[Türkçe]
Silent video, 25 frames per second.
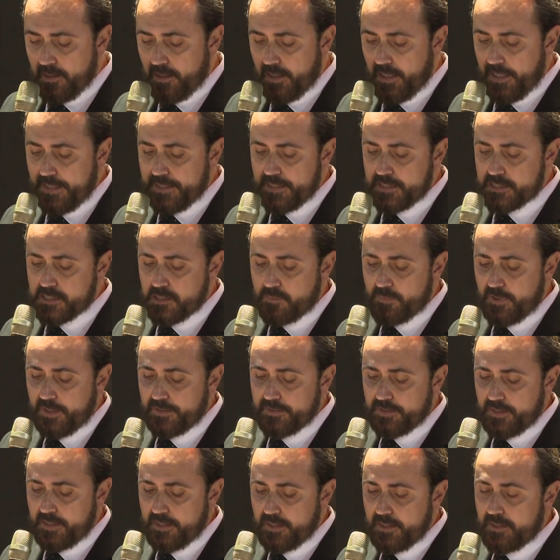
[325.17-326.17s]
aynı
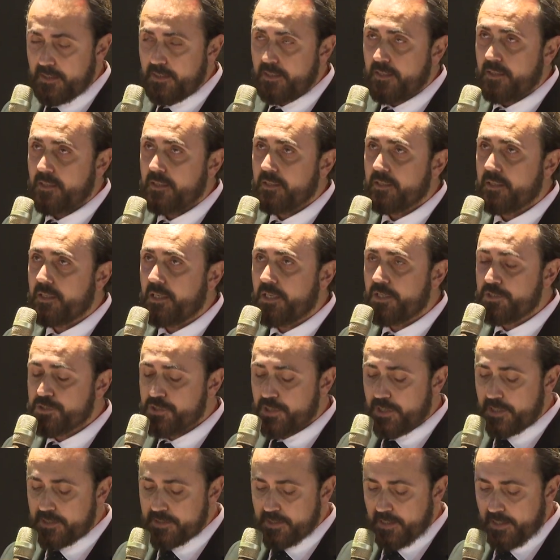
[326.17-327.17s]
zamanda
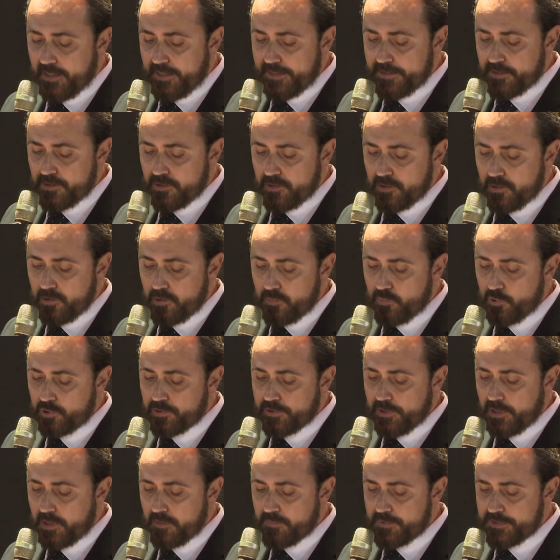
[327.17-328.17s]
geleceğe dair
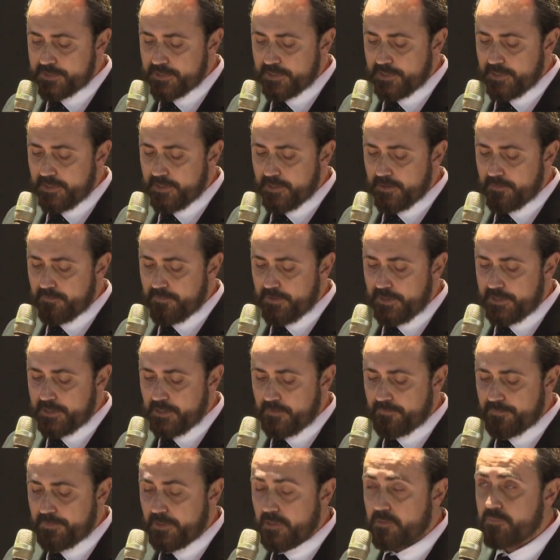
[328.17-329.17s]
umutlarımızı ve
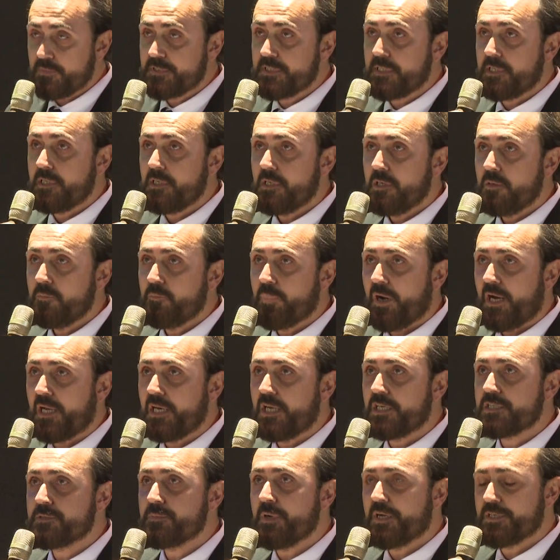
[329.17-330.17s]
hedeflerimizi
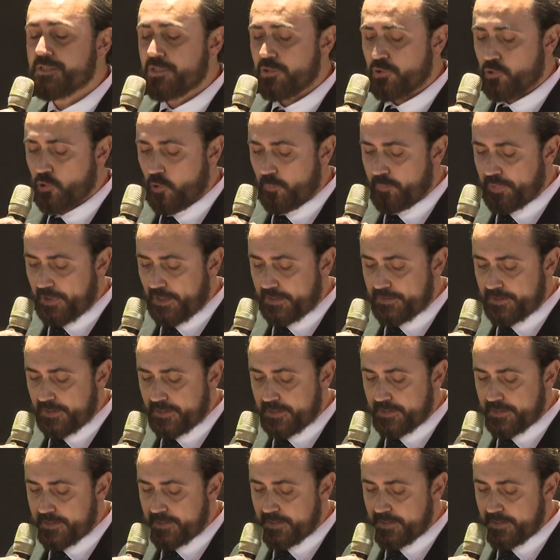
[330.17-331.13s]
paylaşmak için toplandık.